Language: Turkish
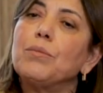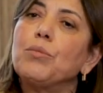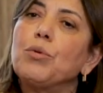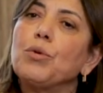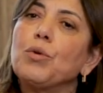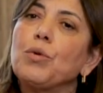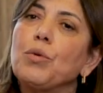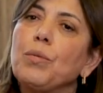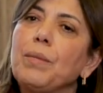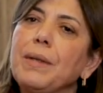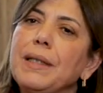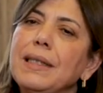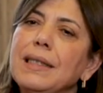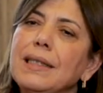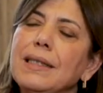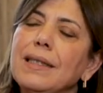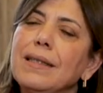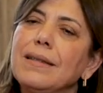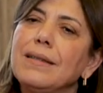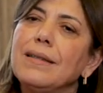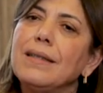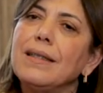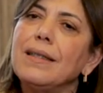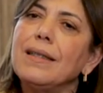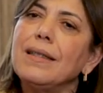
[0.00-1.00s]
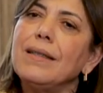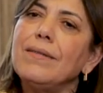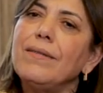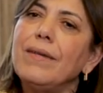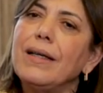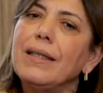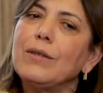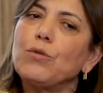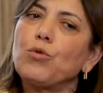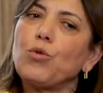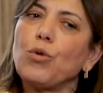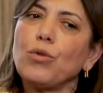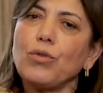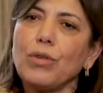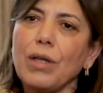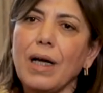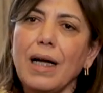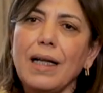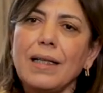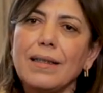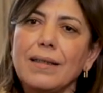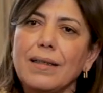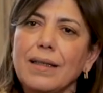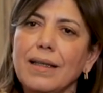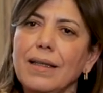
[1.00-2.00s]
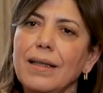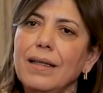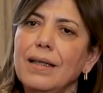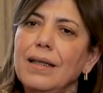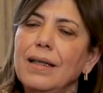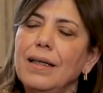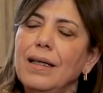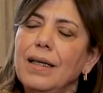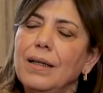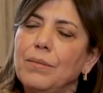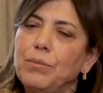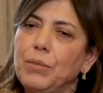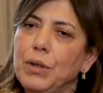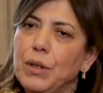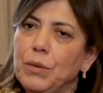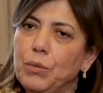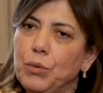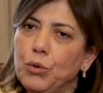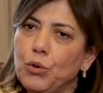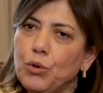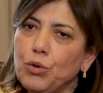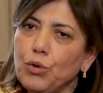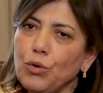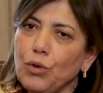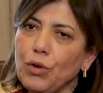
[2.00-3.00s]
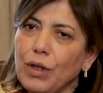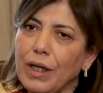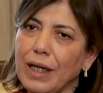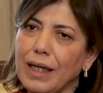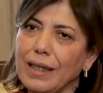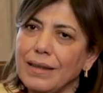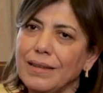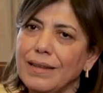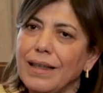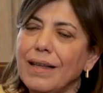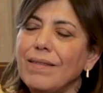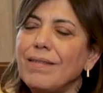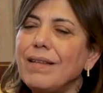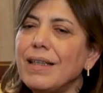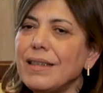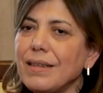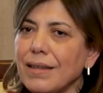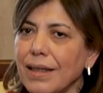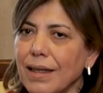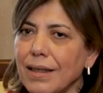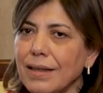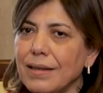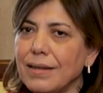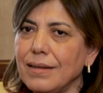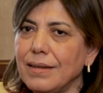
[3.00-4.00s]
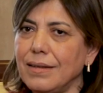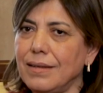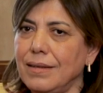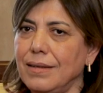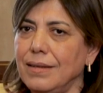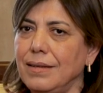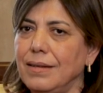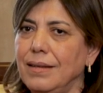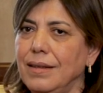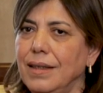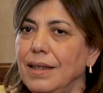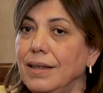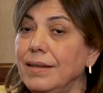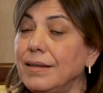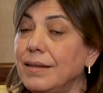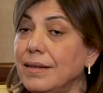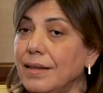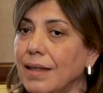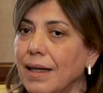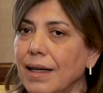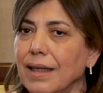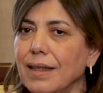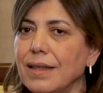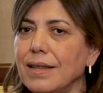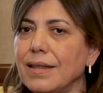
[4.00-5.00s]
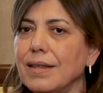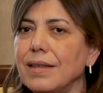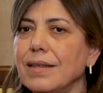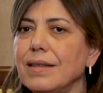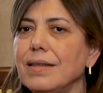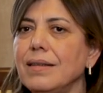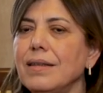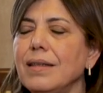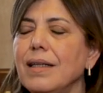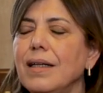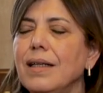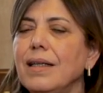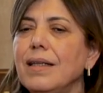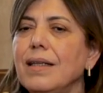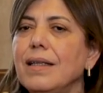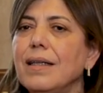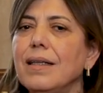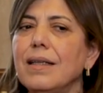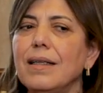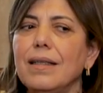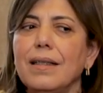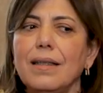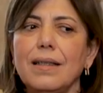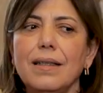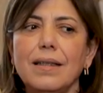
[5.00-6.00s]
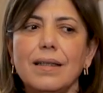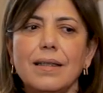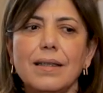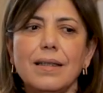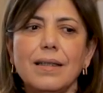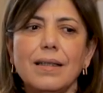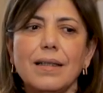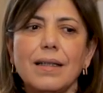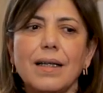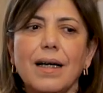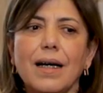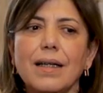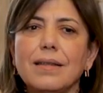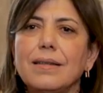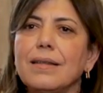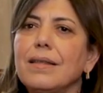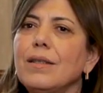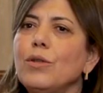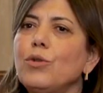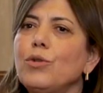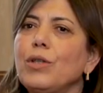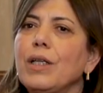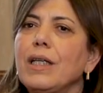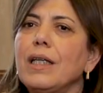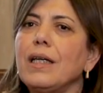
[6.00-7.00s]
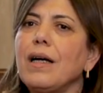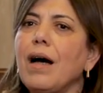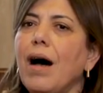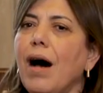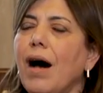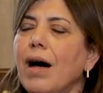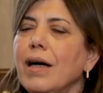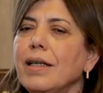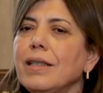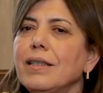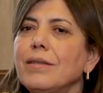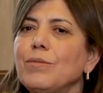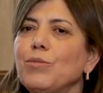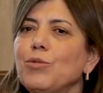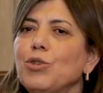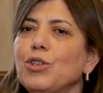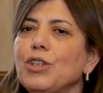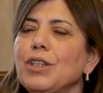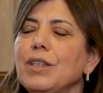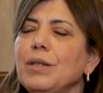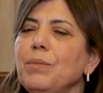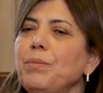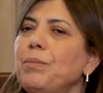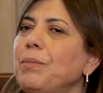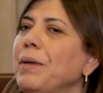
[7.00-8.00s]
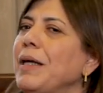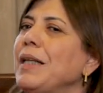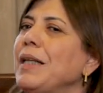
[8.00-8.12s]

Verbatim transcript: bunu beslediğini ve totalde bir bütün olarak devlet aygıtının, iktidarların e, kadına yönelik ayrımcılığı